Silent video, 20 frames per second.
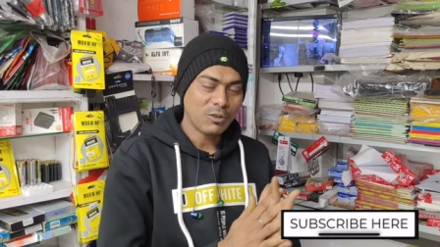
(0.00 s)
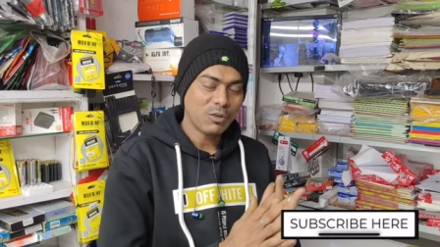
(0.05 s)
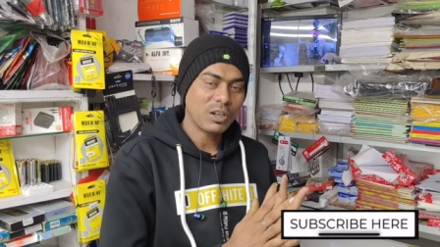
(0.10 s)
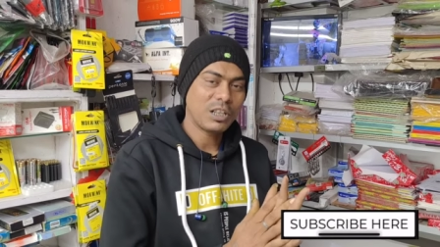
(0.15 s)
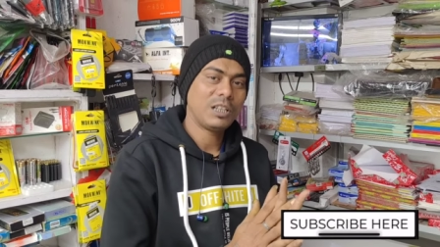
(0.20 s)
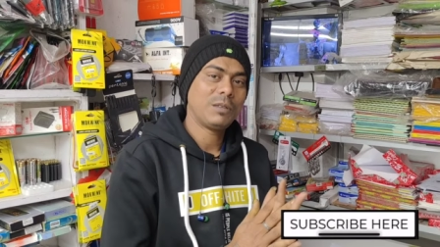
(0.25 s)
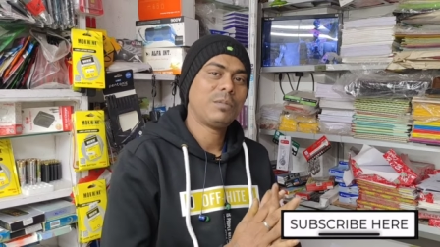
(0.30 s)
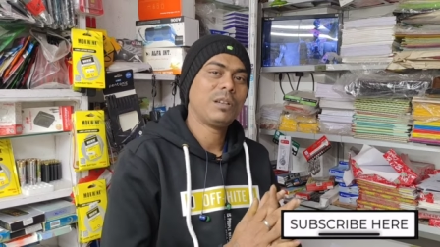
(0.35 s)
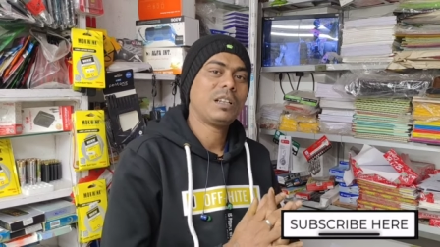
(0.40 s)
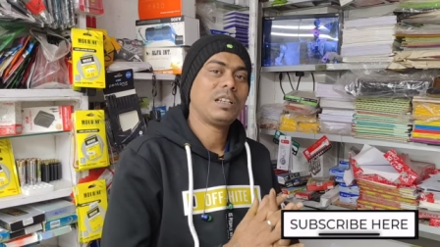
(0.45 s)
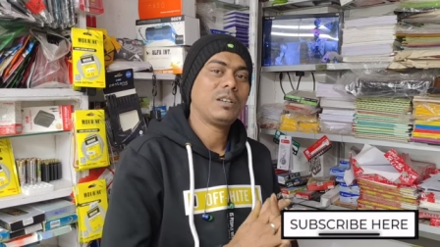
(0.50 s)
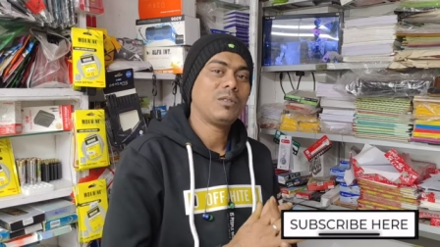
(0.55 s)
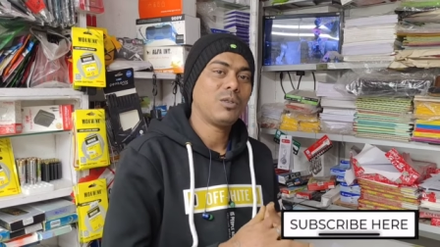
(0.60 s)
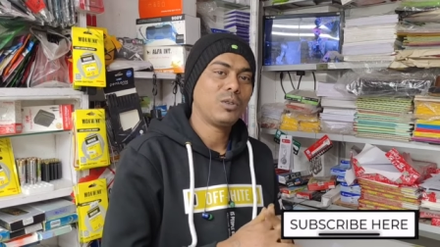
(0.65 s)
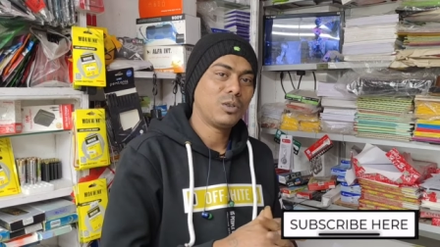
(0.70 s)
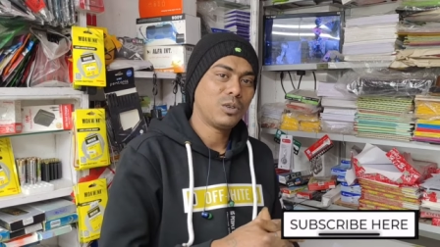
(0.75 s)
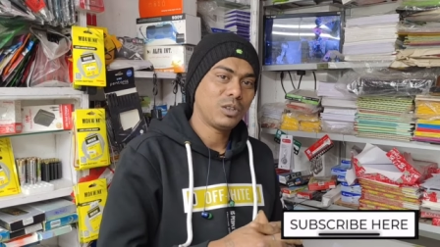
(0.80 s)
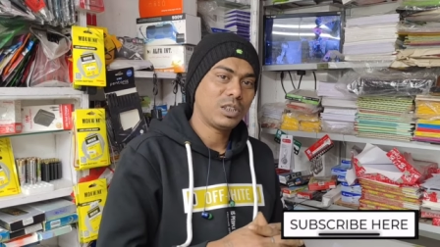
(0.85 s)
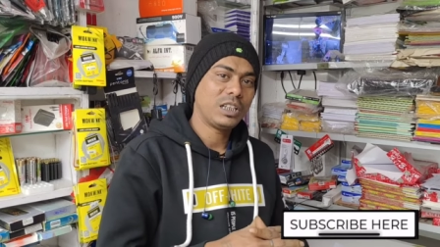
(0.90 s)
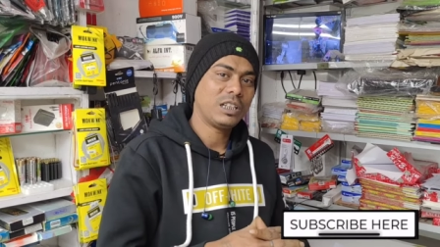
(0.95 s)
করে দিবে
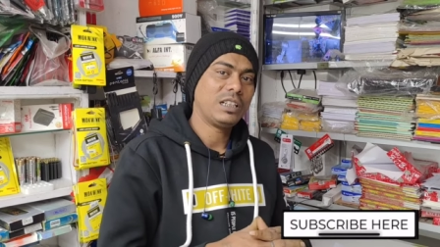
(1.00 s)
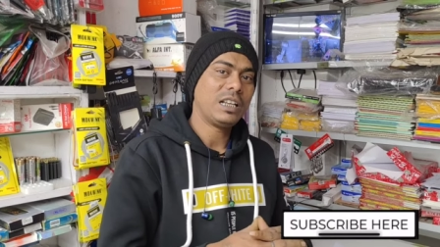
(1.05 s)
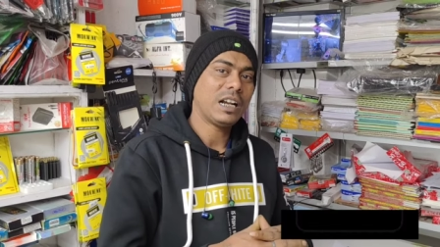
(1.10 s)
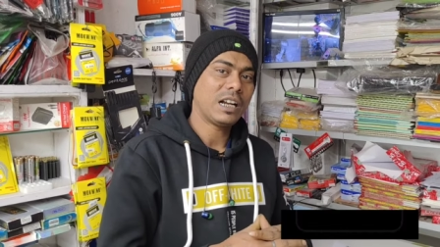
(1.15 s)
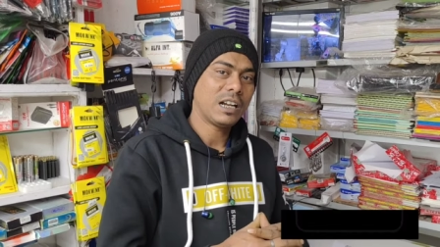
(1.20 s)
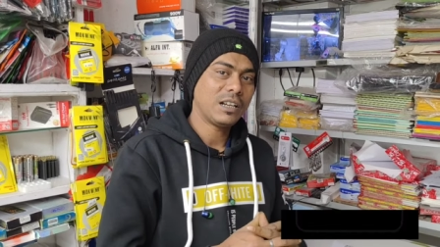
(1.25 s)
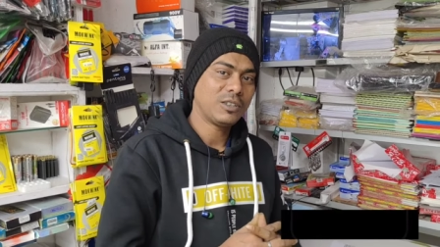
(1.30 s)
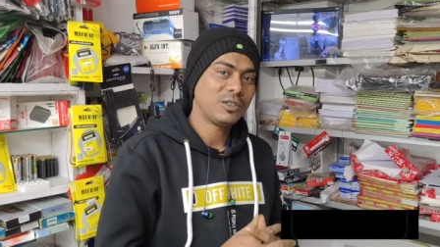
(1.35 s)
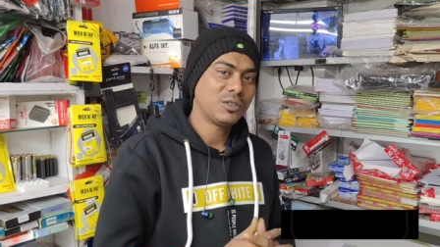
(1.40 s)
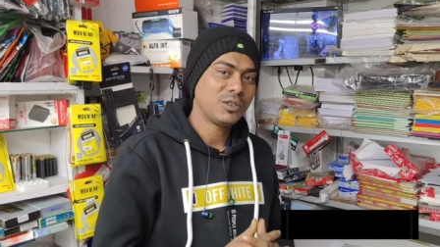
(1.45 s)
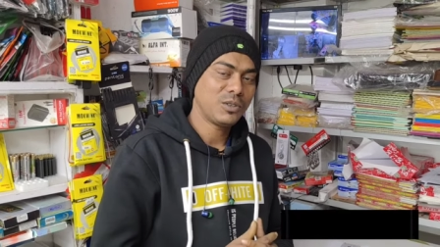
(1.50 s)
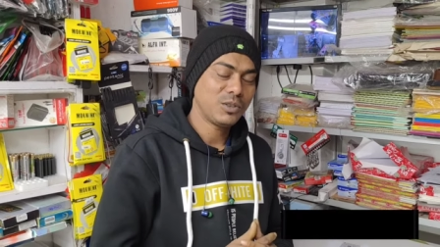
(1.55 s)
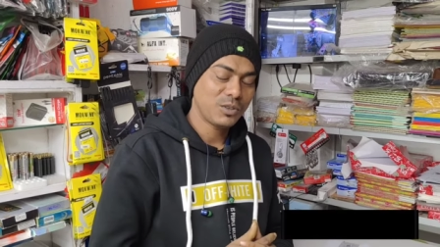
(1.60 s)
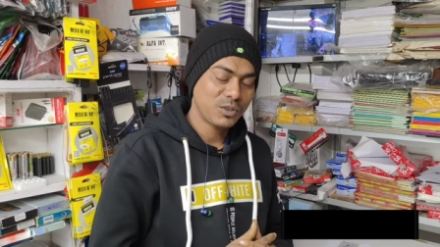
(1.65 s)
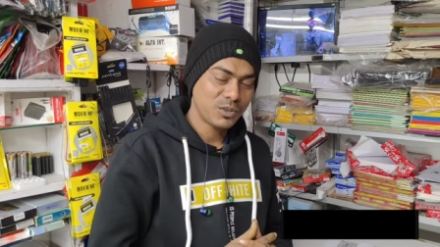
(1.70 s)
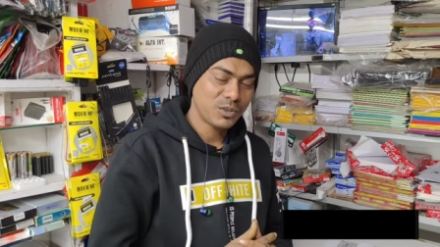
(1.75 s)
অন্যদের দেখার জন্য